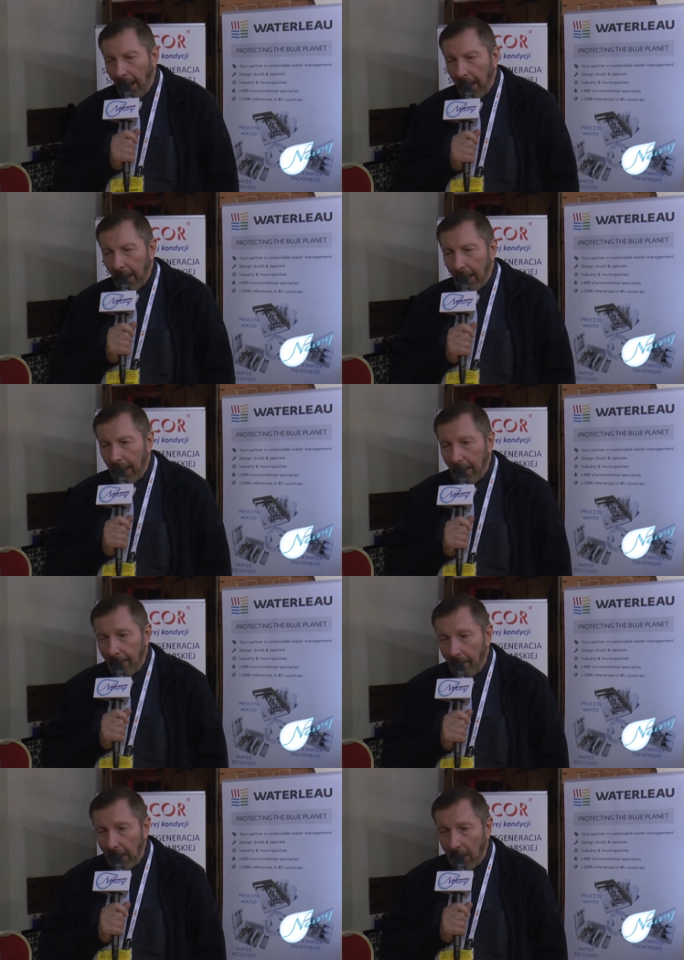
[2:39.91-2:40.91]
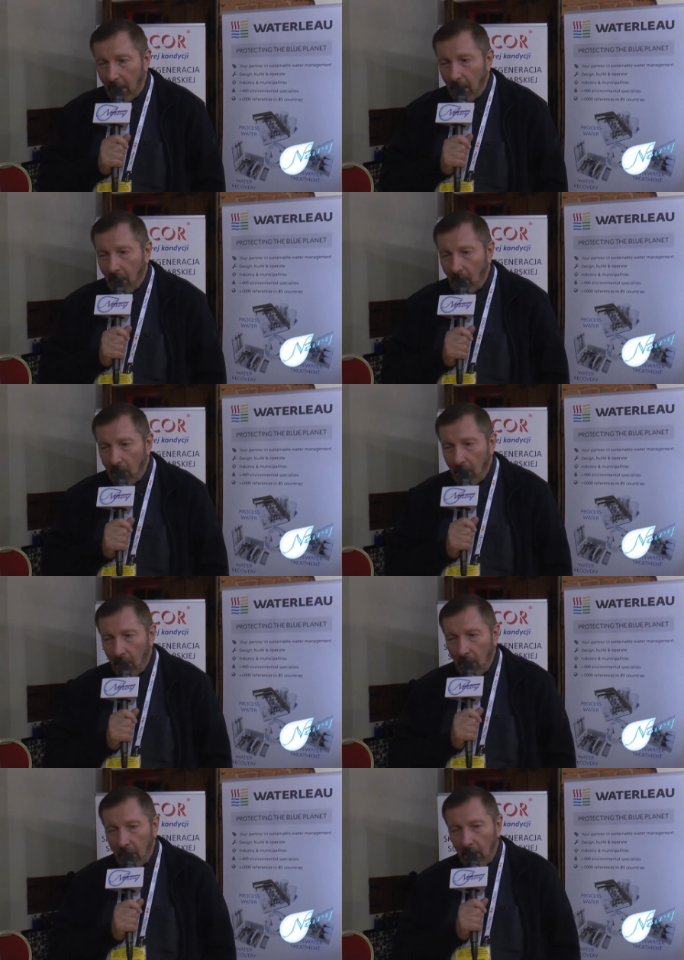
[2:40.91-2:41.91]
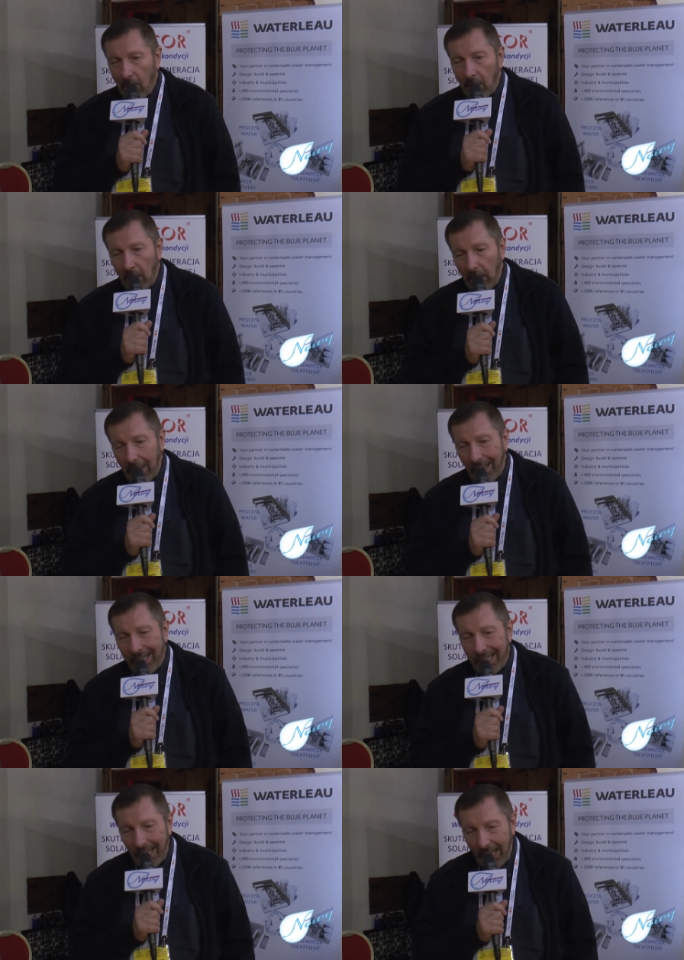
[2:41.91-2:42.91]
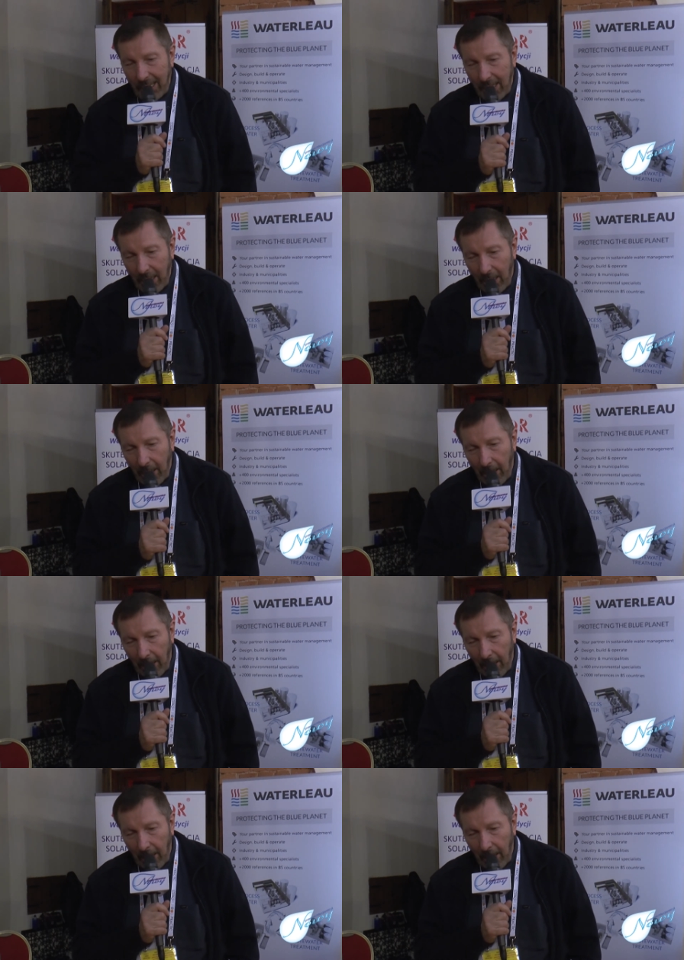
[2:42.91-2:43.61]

E, jeśli chodzi o e, legislację,